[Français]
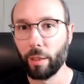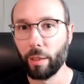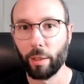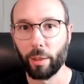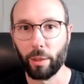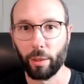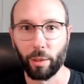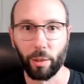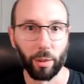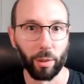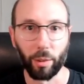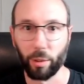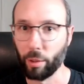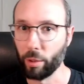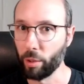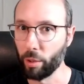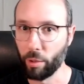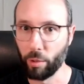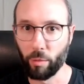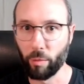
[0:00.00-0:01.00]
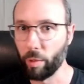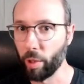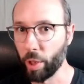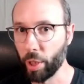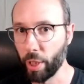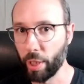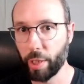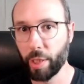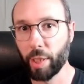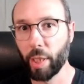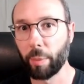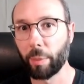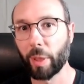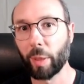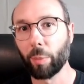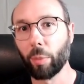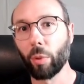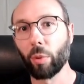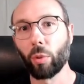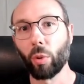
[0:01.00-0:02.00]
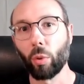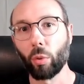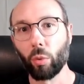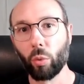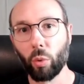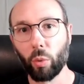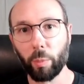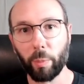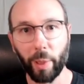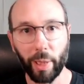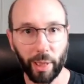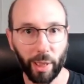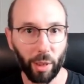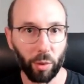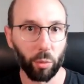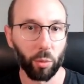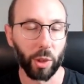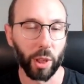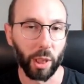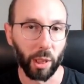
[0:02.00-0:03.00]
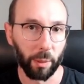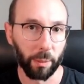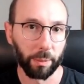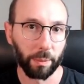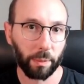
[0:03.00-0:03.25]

Euh, j'hésite un petit peu sur tout le paquet d'outils.